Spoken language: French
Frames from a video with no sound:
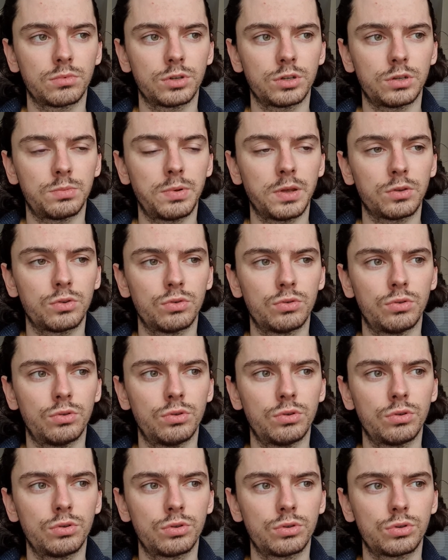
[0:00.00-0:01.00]
J'ai perdu le
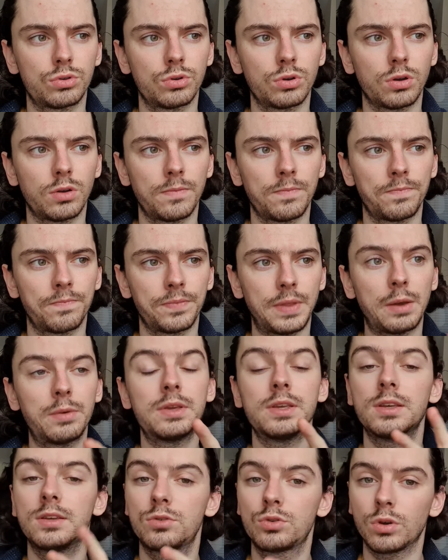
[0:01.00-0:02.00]
2 sur ah
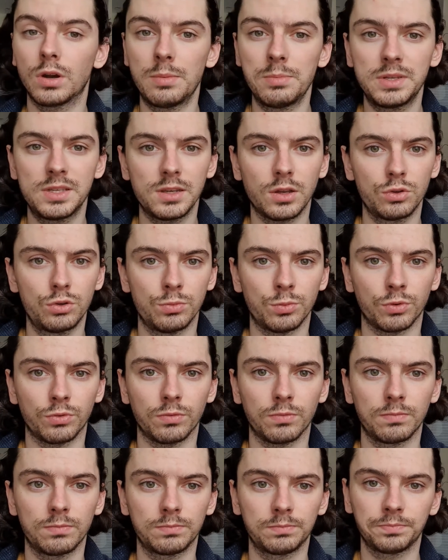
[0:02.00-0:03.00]
oui, sur la misère du monde
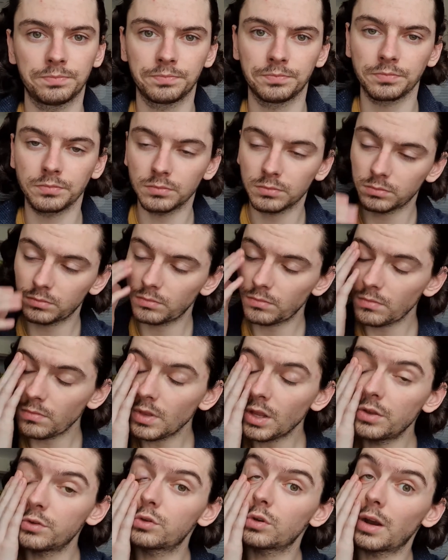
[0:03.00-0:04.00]

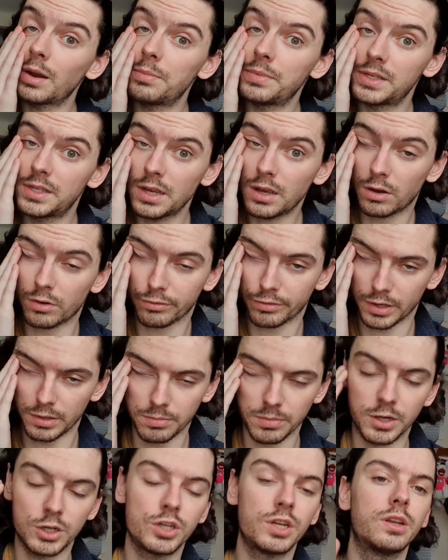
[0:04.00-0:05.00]
sur la misère, enfin de
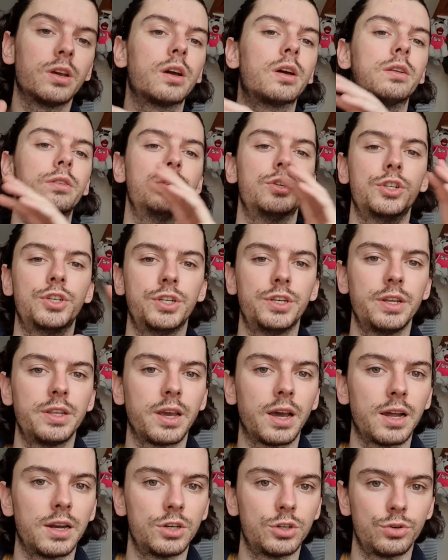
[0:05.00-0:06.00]
manière
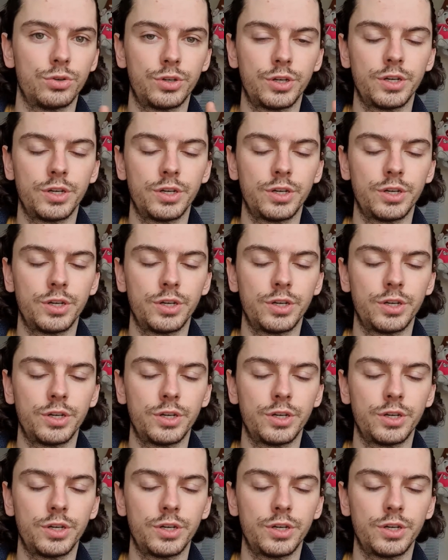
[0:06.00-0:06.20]
générale, je